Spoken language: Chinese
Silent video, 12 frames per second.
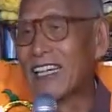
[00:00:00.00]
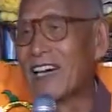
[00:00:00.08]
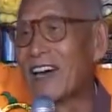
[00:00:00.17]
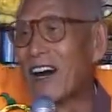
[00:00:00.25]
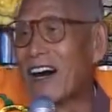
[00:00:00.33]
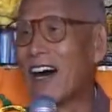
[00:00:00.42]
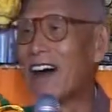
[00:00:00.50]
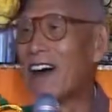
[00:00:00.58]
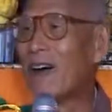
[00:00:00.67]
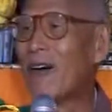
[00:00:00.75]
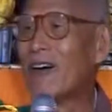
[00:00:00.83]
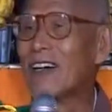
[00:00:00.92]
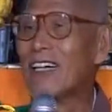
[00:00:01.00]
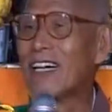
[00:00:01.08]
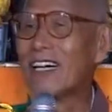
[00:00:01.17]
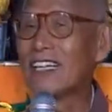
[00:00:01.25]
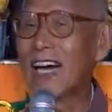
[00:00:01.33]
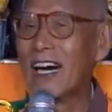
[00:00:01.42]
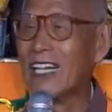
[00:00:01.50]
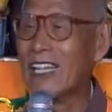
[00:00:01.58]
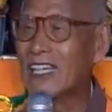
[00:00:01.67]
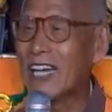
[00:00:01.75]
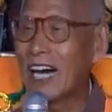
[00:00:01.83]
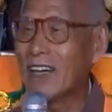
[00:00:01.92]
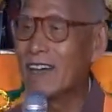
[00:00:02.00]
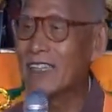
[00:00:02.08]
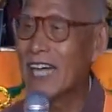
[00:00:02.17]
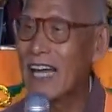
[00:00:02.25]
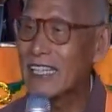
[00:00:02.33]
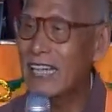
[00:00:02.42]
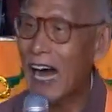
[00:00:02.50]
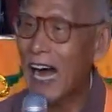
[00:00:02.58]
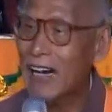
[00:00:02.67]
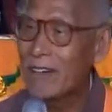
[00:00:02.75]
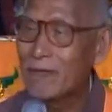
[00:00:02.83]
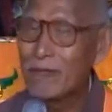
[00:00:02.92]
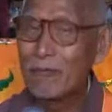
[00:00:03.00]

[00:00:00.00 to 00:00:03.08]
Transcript: 升了很高，很很有代价。